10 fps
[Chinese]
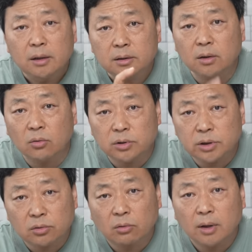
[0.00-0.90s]
这胡
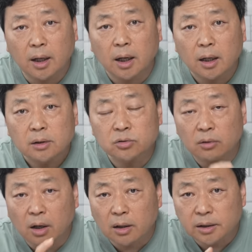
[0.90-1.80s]
继勇啊，
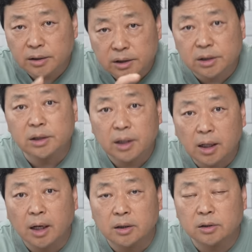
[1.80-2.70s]
从二零一七
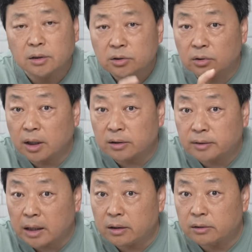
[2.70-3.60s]
年开始就开始
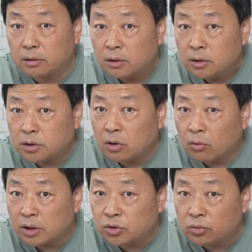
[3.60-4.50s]
担任这个
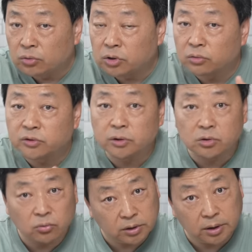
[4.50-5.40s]
环球工程公司
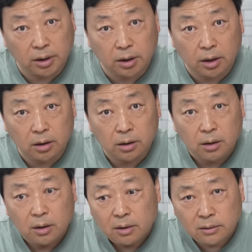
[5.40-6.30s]
的总经理了，
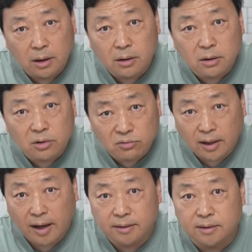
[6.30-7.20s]
他跟这个
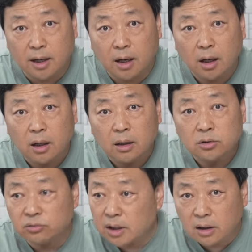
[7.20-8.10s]
女孩子啊，
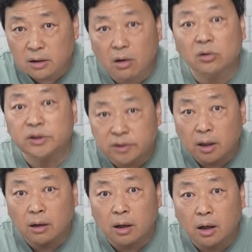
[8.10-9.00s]
中间隔着好几
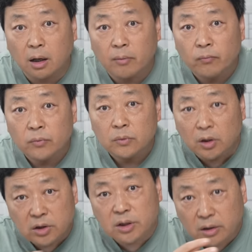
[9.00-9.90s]
层啊。
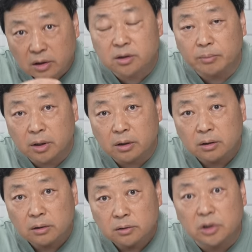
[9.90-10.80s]
那你想想，他怎么
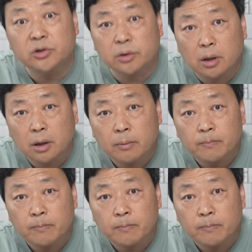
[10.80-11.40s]
认识的？